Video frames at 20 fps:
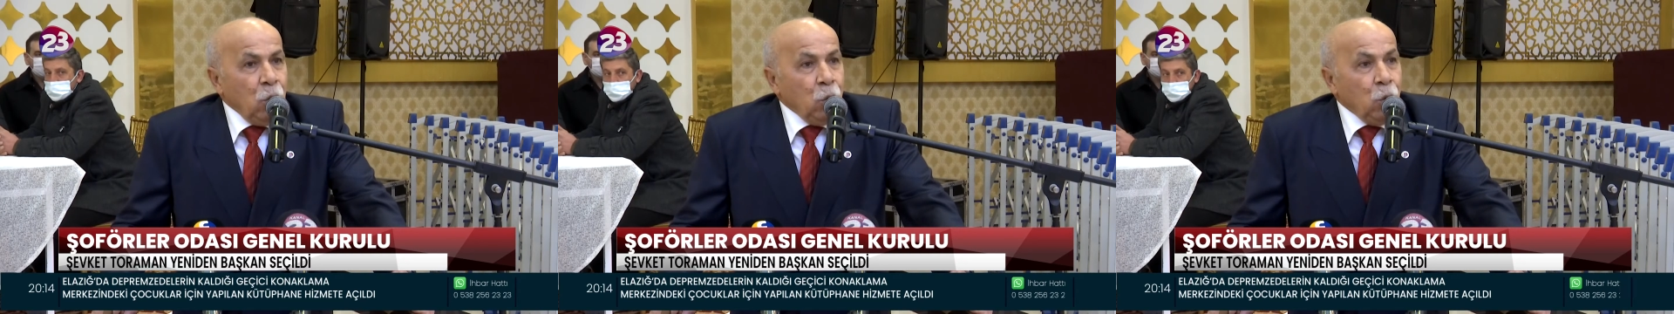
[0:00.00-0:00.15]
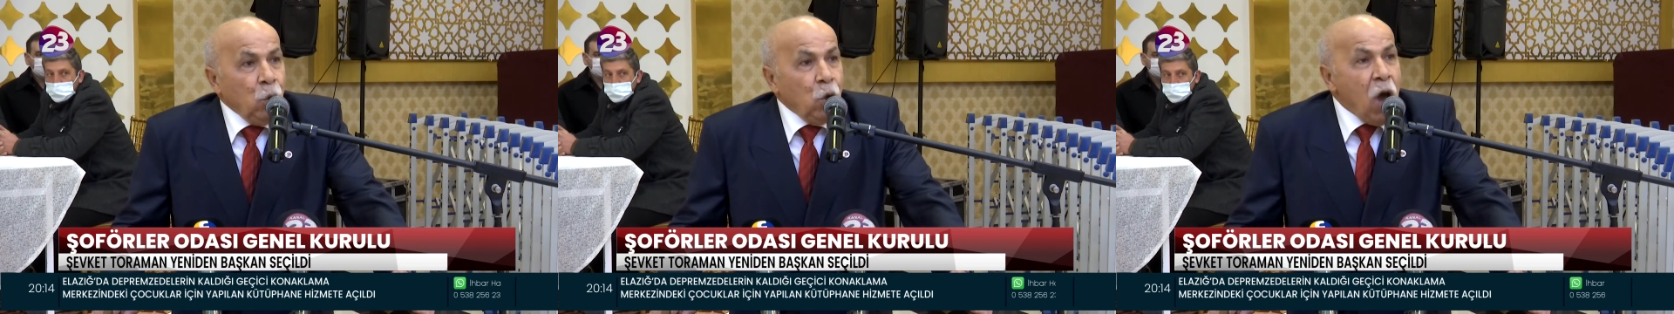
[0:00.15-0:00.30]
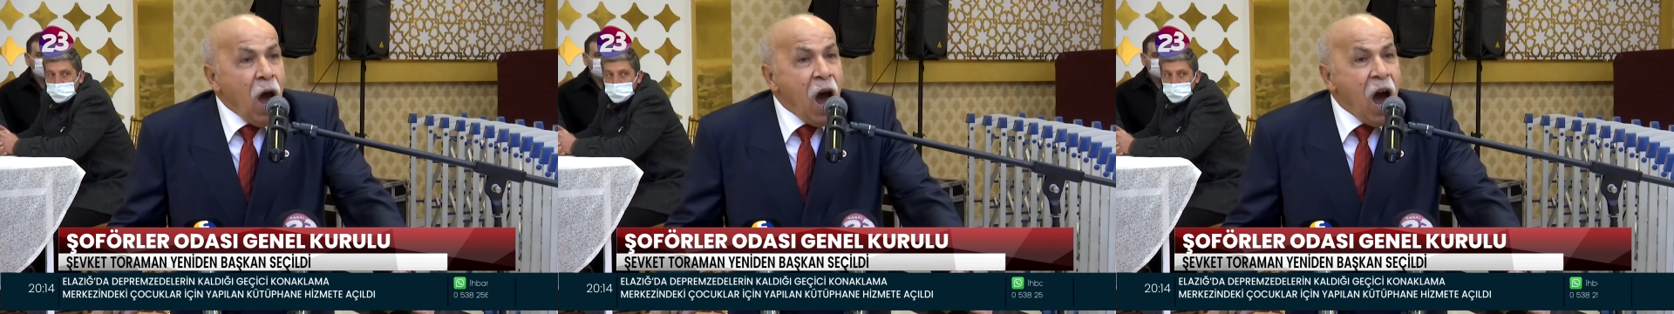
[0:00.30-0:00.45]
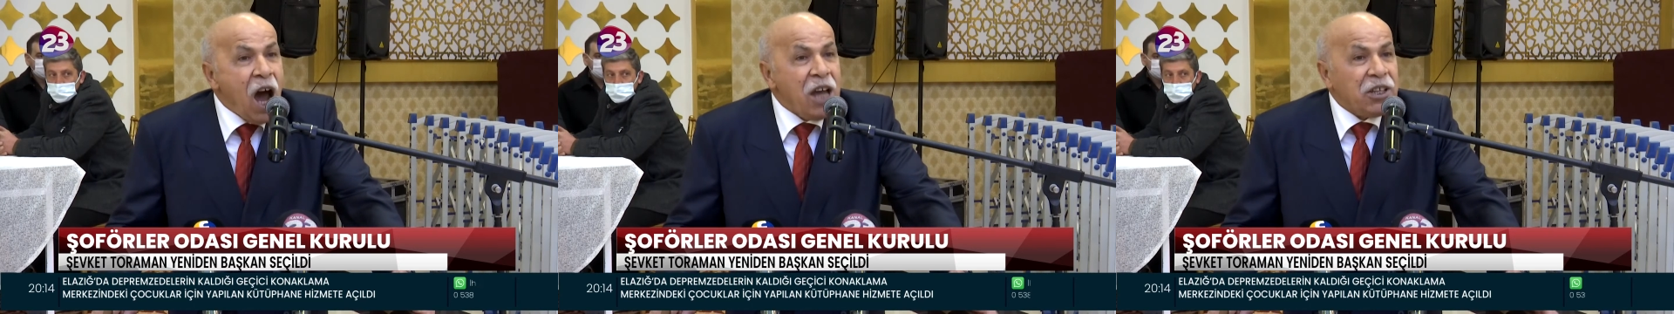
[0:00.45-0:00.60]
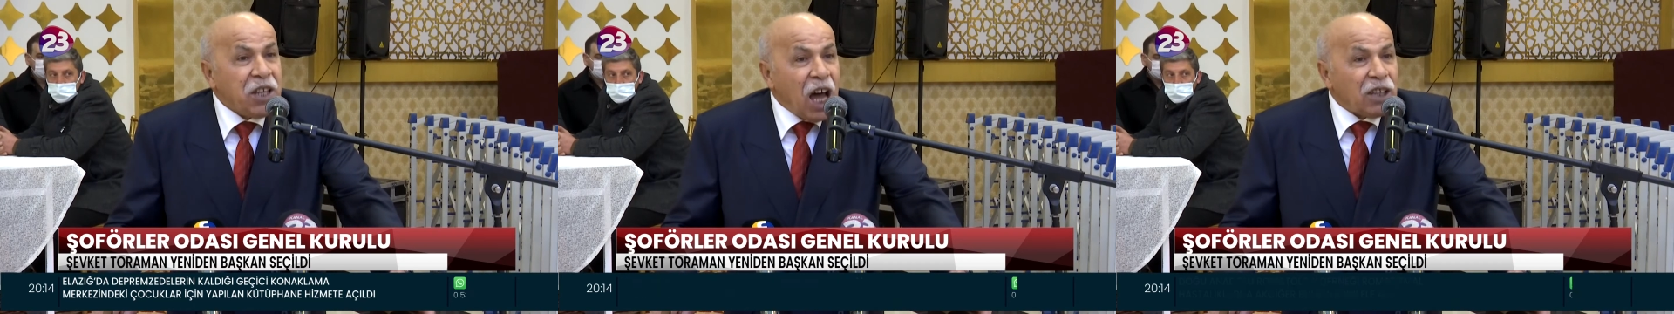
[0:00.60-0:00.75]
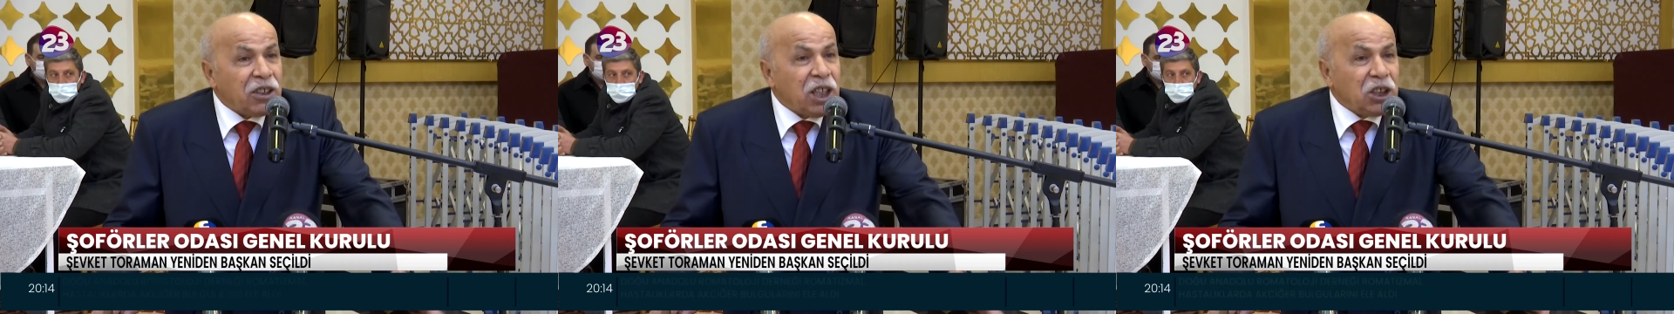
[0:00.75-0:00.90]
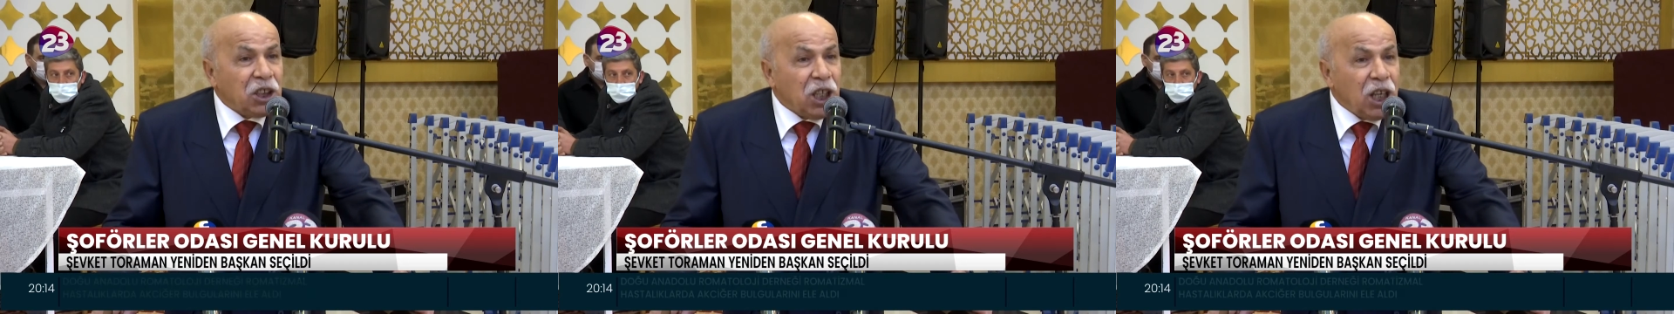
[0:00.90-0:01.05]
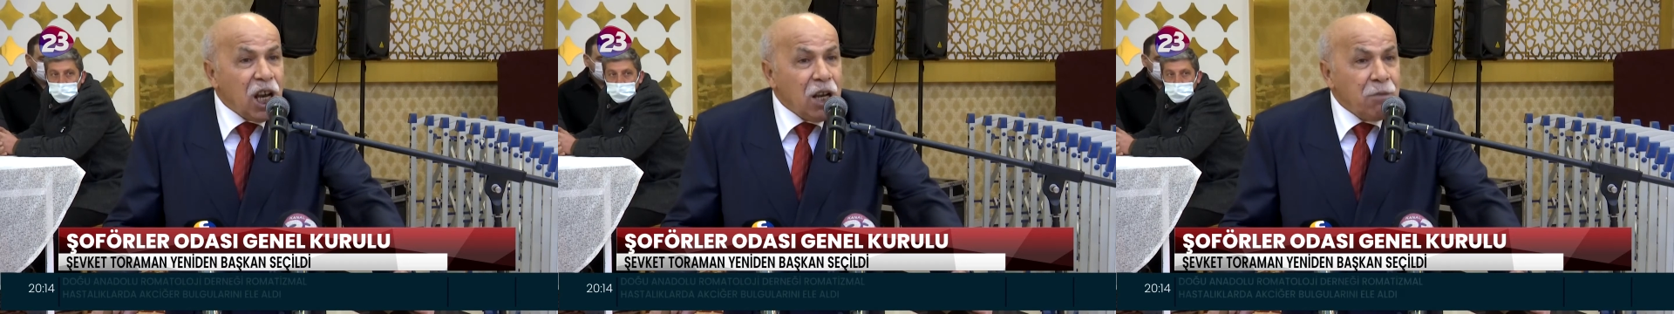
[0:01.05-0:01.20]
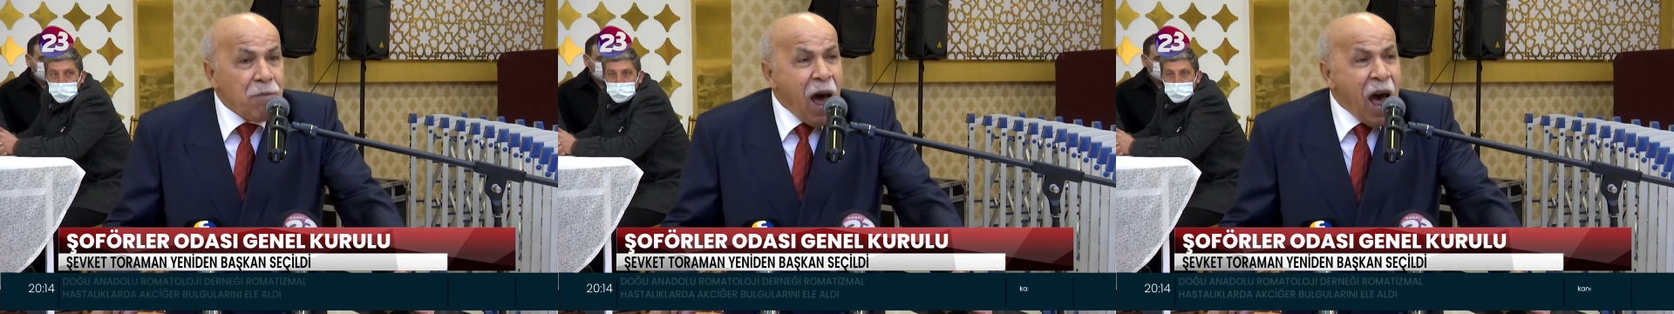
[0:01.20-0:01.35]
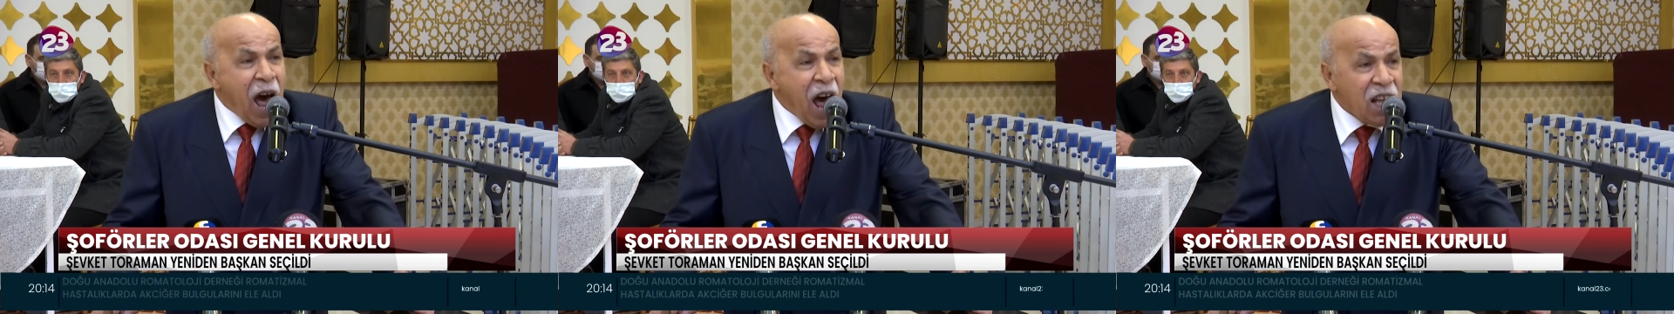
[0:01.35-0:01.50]
Üye aidatı
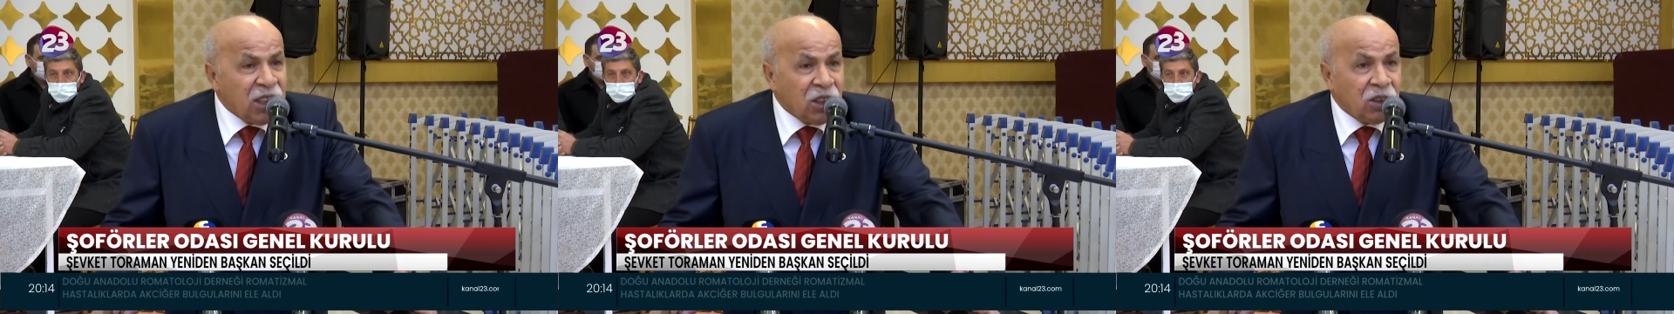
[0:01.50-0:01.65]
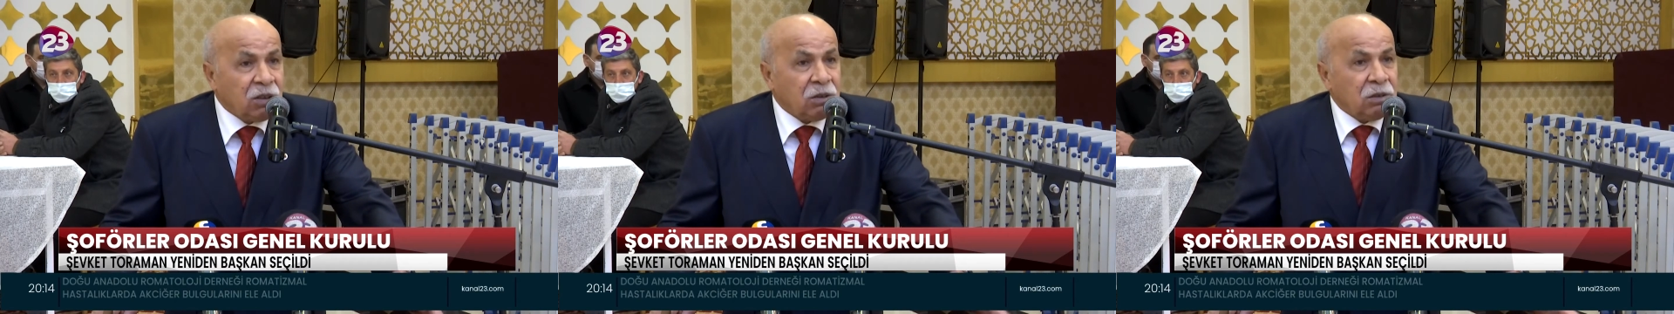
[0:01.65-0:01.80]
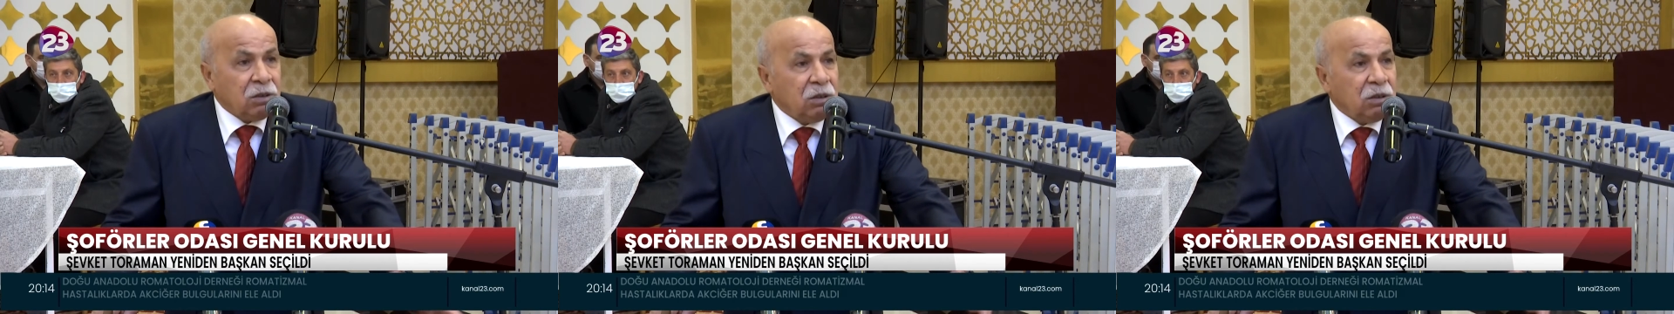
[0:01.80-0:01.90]
silinmez.